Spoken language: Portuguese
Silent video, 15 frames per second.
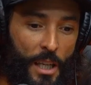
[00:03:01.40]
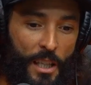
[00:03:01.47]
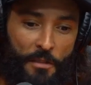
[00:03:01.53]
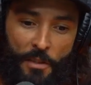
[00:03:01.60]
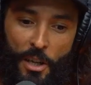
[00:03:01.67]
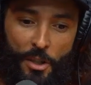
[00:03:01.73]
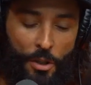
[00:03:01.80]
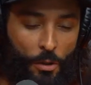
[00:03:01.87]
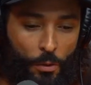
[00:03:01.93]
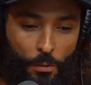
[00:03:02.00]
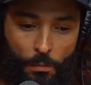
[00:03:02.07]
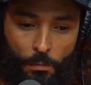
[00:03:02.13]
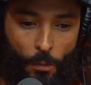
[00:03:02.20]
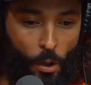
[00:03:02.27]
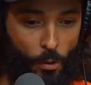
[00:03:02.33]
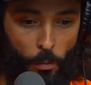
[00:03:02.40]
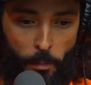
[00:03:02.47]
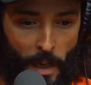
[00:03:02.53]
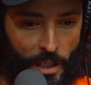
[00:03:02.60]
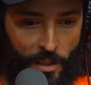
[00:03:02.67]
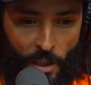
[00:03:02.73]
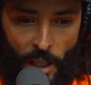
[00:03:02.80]
que é dever de todo
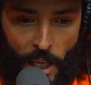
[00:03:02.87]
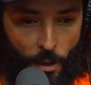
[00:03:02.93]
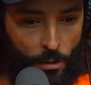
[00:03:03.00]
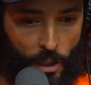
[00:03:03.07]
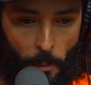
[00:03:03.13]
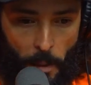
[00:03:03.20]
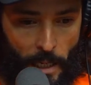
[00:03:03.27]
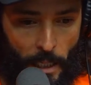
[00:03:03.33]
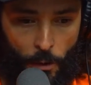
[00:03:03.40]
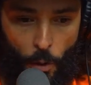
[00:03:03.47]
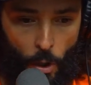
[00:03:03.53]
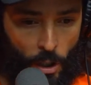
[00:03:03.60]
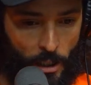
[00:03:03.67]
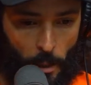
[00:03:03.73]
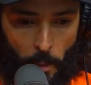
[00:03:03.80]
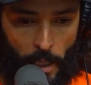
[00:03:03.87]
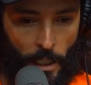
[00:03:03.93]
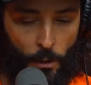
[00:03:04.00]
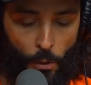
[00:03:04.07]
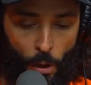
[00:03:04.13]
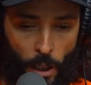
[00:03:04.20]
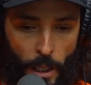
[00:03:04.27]
brasileiro, trabalhador,
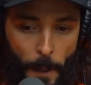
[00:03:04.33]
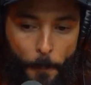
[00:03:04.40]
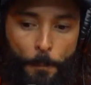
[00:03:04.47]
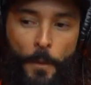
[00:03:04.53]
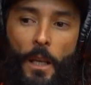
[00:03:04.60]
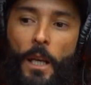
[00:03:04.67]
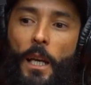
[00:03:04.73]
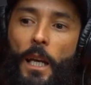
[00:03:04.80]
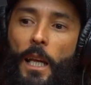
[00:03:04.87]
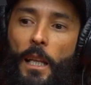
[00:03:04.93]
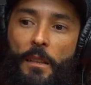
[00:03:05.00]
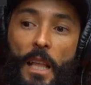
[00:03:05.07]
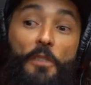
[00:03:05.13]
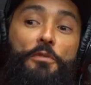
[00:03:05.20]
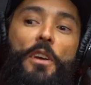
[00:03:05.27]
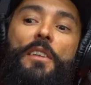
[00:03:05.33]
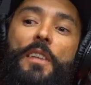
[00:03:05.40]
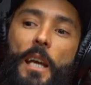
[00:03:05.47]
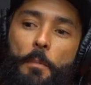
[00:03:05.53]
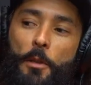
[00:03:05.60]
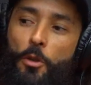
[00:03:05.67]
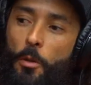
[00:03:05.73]
trabalhadora, é
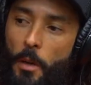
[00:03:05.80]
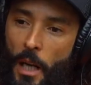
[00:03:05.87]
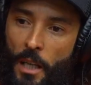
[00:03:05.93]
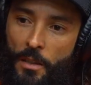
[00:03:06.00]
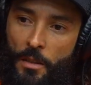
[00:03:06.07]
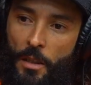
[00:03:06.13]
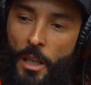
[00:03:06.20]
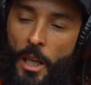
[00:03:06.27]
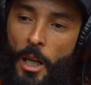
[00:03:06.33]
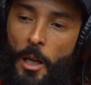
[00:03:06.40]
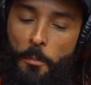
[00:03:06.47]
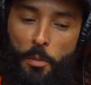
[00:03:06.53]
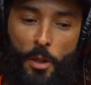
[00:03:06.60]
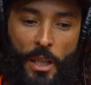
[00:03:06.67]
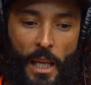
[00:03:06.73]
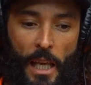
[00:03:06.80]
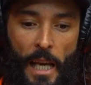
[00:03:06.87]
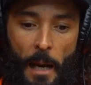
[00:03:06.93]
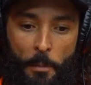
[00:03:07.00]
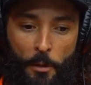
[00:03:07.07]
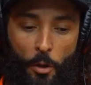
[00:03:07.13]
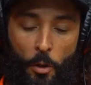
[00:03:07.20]
defender a Petrobras. Porque
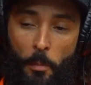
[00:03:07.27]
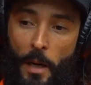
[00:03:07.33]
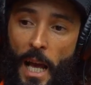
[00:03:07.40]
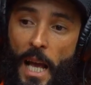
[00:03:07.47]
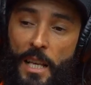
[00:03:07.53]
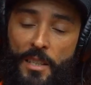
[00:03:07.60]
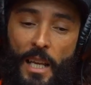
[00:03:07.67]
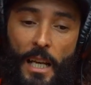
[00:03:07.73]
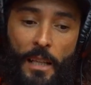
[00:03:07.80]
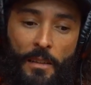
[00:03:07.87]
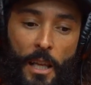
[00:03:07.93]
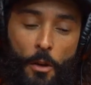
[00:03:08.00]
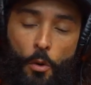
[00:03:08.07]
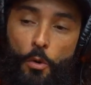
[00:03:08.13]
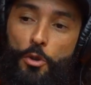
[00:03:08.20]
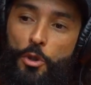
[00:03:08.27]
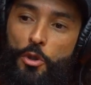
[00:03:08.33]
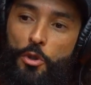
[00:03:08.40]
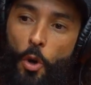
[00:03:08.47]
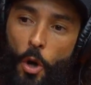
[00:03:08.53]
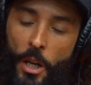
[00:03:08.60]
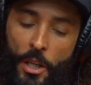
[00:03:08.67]
a Petrobras ela tem
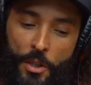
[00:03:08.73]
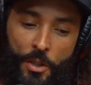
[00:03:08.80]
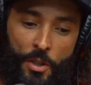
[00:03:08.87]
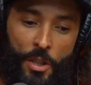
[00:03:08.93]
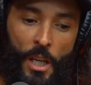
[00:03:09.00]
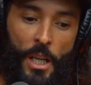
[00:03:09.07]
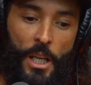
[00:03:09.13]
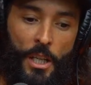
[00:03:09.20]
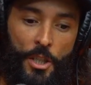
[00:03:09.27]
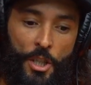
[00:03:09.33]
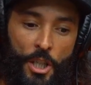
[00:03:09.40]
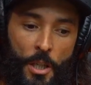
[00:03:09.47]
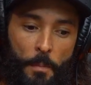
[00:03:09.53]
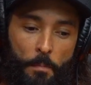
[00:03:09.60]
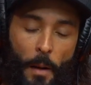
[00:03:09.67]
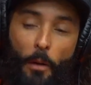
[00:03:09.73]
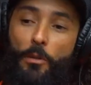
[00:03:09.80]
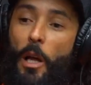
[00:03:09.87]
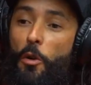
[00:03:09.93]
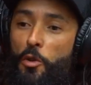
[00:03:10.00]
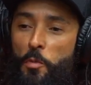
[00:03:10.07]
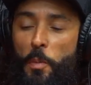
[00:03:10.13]
condições de
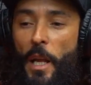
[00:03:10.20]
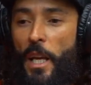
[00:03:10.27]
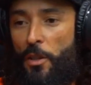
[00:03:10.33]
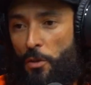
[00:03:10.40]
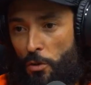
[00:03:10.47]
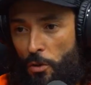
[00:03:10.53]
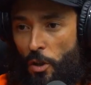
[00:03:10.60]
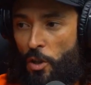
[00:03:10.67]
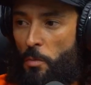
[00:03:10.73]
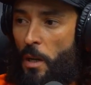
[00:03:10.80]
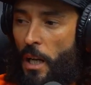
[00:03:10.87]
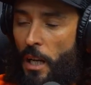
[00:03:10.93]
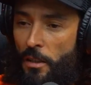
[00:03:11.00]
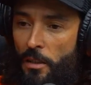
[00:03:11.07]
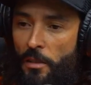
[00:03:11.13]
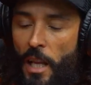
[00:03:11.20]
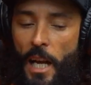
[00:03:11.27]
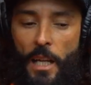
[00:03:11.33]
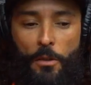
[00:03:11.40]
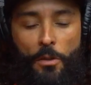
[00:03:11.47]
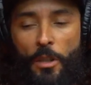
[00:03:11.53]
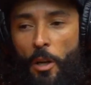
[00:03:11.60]
pautar os preços no nosso mercado
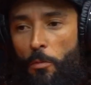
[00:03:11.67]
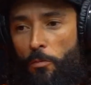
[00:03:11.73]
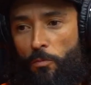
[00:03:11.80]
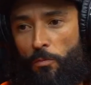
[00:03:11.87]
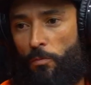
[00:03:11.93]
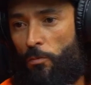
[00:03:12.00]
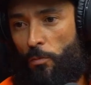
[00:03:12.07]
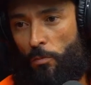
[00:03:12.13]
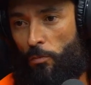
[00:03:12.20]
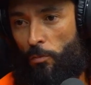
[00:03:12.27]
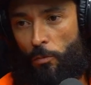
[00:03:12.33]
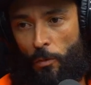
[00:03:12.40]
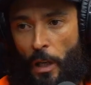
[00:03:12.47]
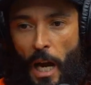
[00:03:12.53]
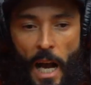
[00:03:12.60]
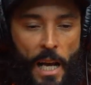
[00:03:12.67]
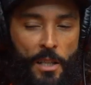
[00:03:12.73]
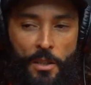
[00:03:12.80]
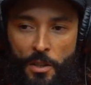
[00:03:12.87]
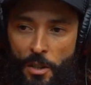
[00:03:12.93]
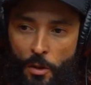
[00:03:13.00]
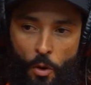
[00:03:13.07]
interno, ter um, um
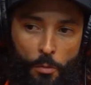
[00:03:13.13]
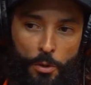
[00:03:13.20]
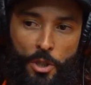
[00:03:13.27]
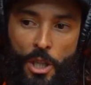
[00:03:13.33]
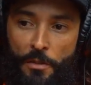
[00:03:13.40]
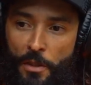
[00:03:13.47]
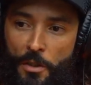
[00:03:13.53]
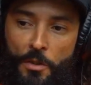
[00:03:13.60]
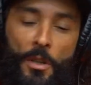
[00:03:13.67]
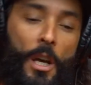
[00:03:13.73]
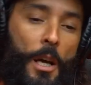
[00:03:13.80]
gás e combustíveis